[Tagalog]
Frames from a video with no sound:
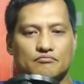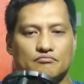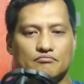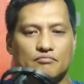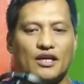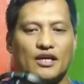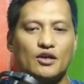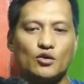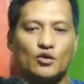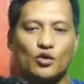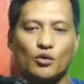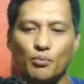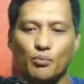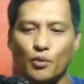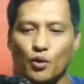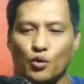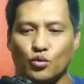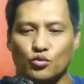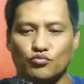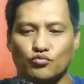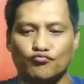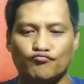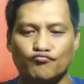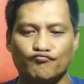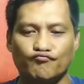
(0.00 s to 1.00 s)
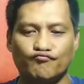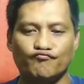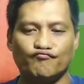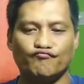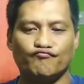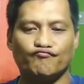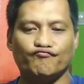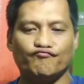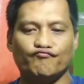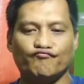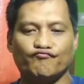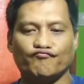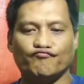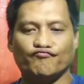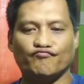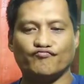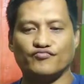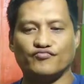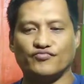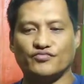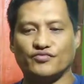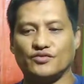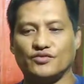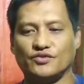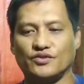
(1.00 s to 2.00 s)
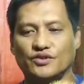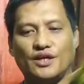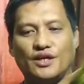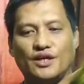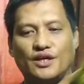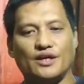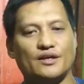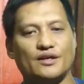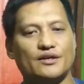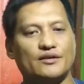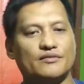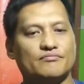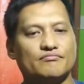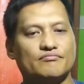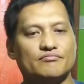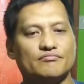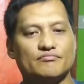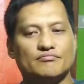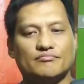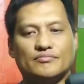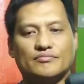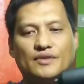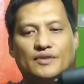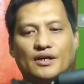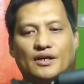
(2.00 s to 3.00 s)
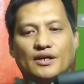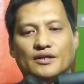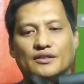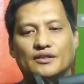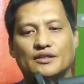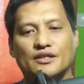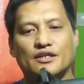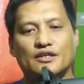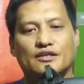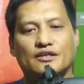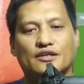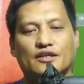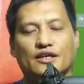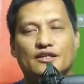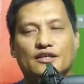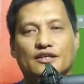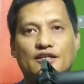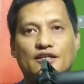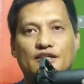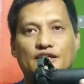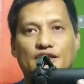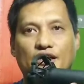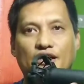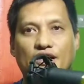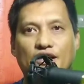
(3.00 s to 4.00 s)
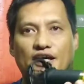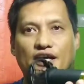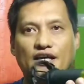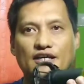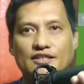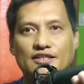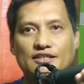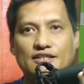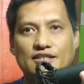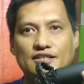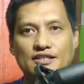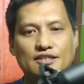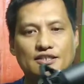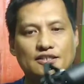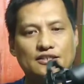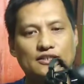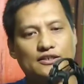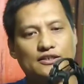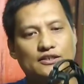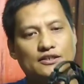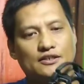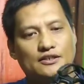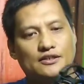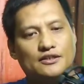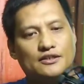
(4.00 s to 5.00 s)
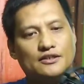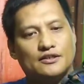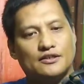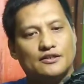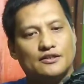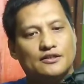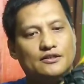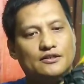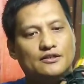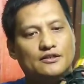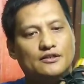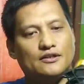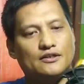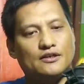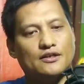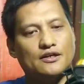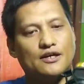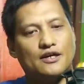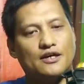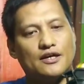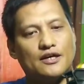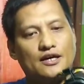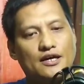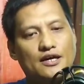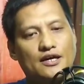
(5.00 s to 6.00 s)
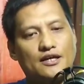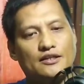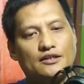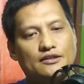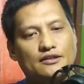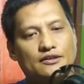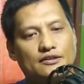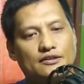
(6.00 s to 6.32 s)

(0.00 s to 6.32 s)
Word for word: microphone. Okay. I think. Ganyan yan guys. Ayan.